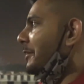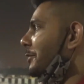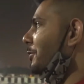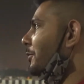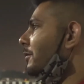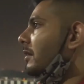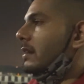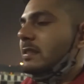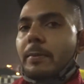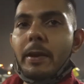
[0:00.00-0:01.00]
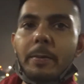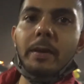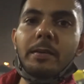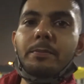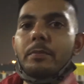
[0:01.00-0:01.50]
तो रास्ते में अभी
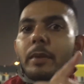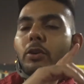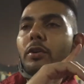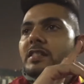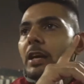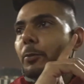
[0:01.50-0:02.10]
मेरे को किसान